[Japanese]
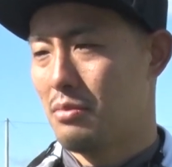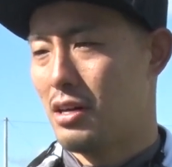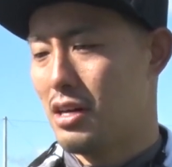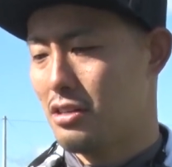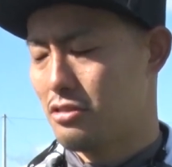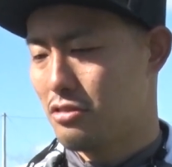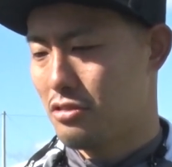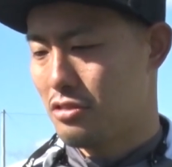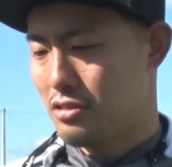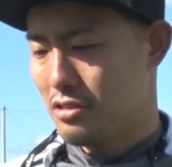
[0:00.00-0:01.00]
まあ、ああい
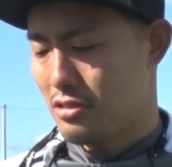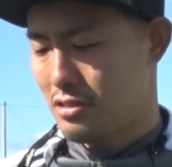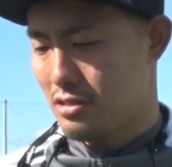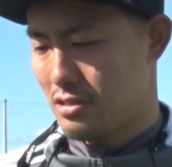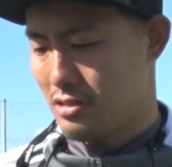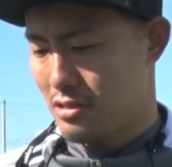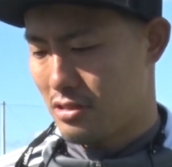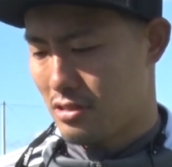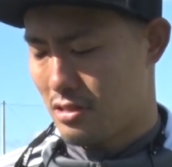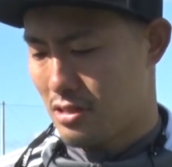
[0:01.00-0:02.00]
う
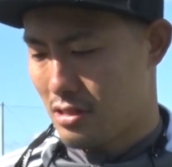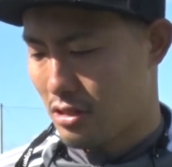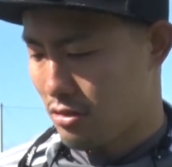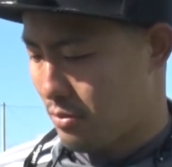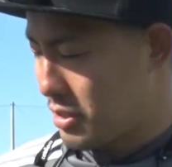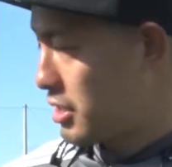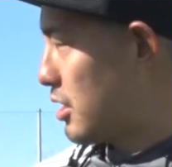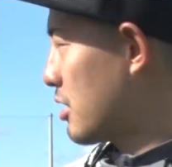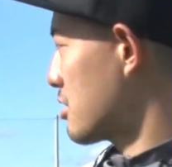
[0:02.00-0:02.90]
例えば左